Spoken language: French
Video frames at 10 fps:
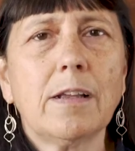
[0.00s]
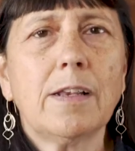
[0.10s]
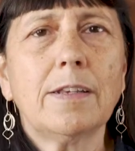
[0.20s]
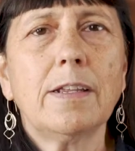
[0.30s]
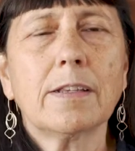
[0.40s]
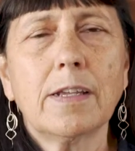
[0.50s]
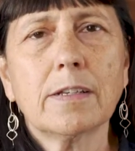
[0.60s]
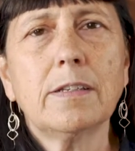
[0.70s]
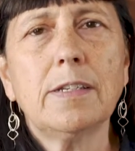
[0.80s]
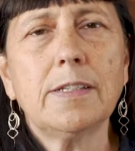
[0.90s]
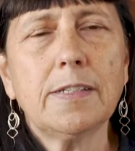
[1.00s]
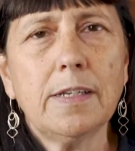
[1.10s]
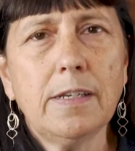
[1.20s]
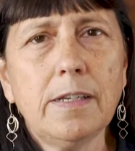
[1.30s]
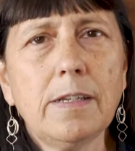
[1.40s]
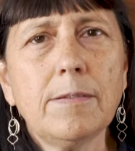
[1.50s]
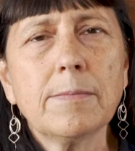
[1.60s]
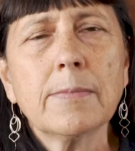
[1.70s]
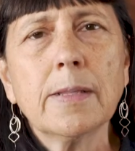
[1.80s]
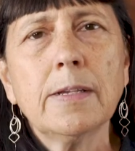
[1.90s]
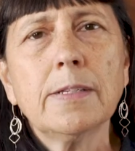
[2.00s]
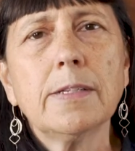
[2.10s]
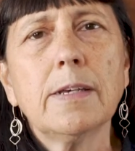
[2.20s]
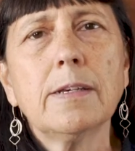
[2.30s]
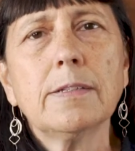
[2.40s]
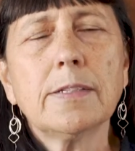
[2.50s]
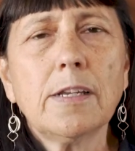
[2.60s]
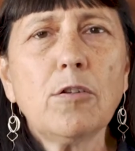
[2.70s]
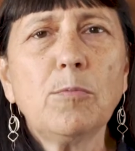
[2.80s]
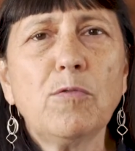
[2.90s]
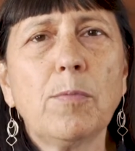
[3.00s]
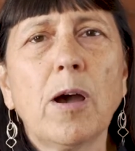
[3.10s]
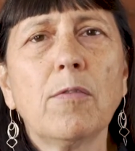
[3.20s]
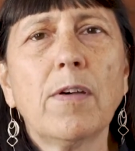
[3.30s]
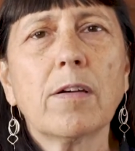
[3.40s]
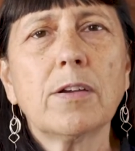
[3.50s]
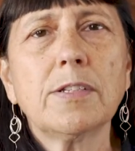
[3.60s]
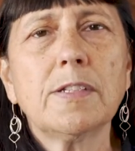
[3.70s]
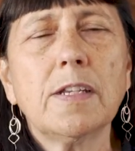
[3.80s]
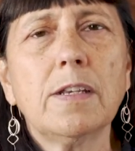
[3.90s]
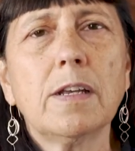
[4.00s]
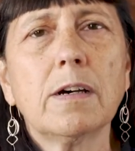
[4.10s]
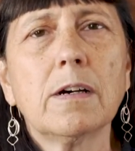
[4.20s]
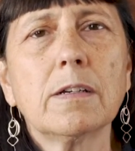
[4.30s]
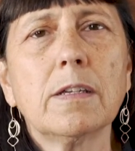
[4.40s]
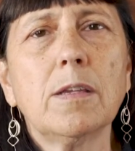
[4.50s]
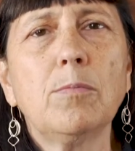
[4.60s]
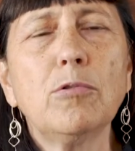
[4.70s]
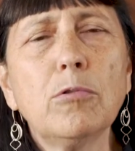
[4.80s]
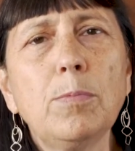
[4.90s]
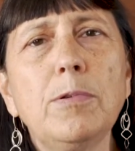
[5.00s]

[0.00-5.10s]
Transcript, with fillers: dans la dernière décennie, c'est le mouvement vers un Sénat qui est beaucoup